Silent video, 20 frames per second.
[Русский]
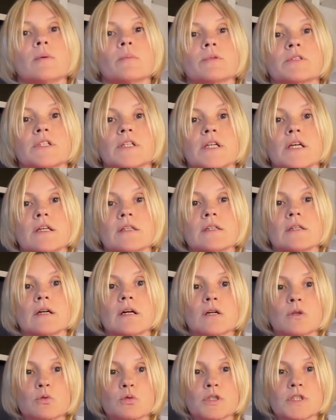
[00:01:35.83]
постоянной
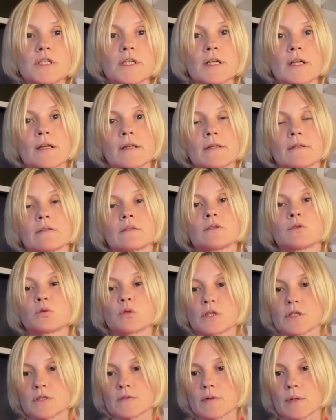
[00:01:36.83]
карусели,
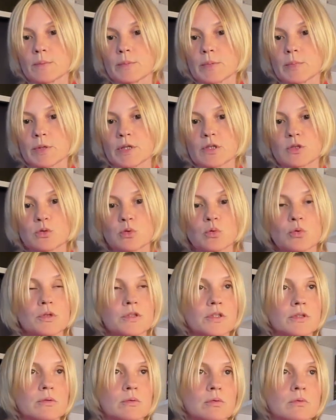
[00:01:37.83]
которая с вами
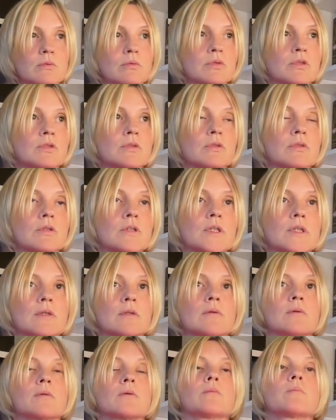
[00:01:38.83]
происходит, то есть
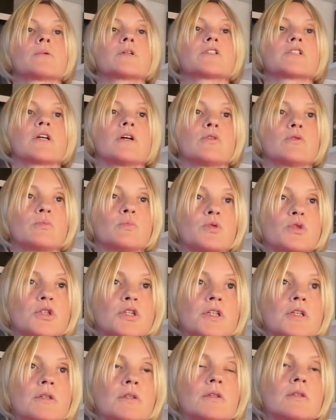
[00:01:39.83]
э, бросают
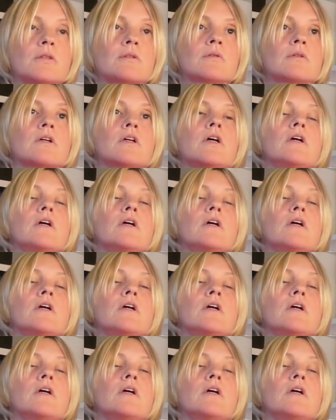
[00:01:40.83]
мужчины,